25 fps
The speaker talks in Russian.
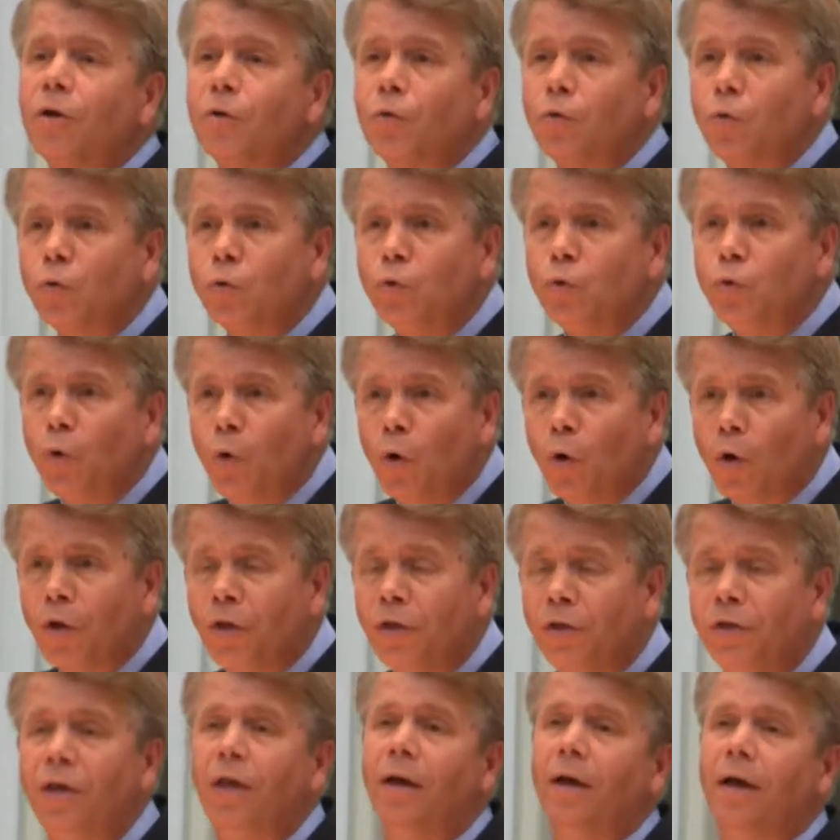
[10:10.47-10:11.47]

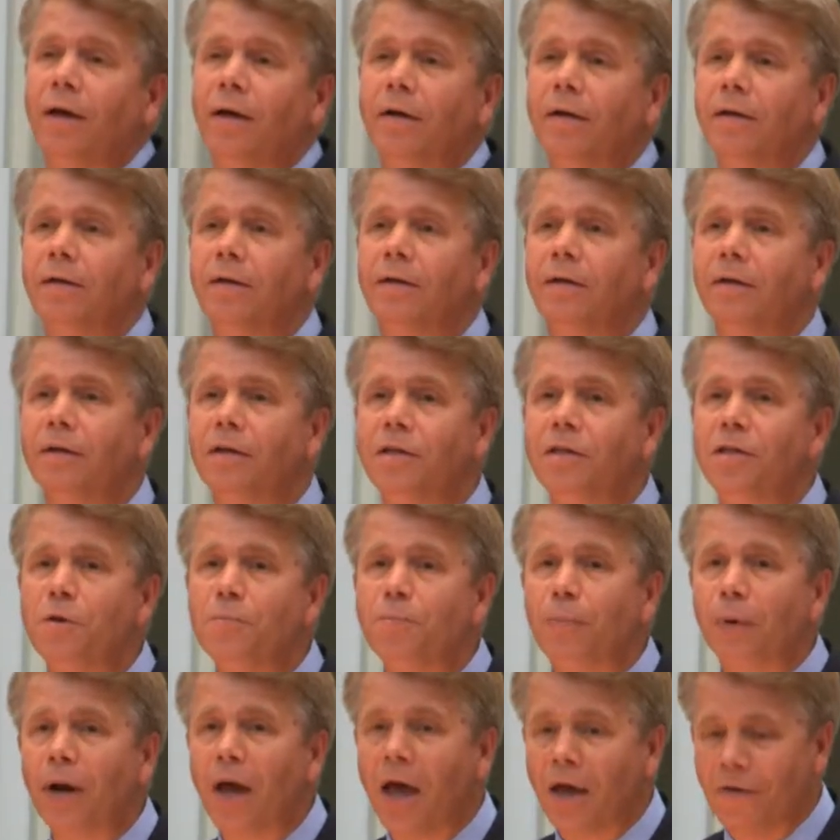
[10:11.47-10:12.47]
худое,
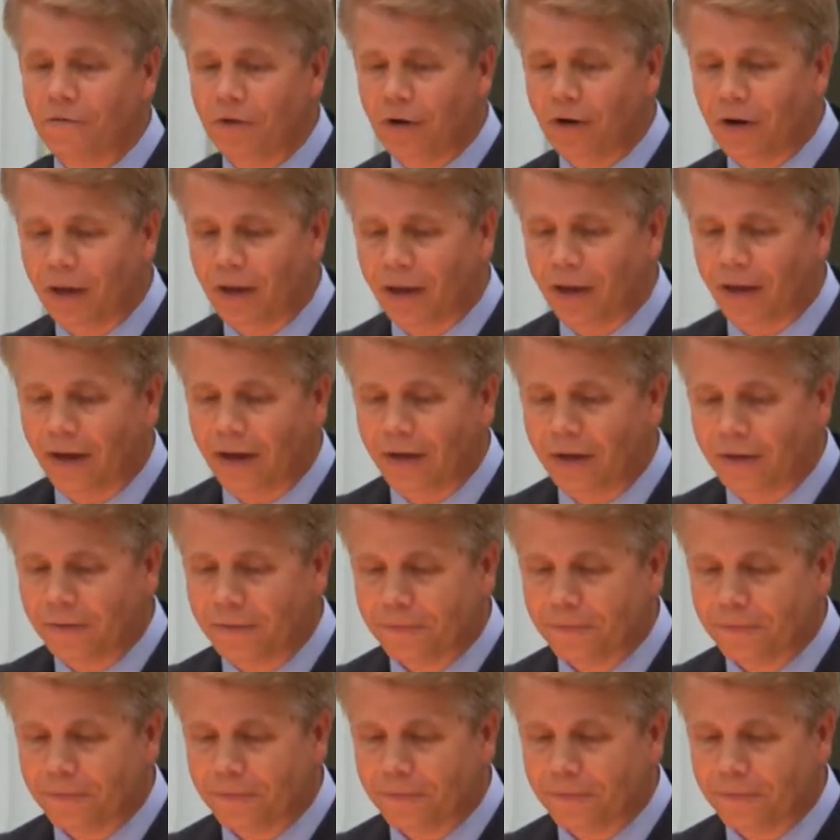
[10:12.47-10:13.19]
неправильное.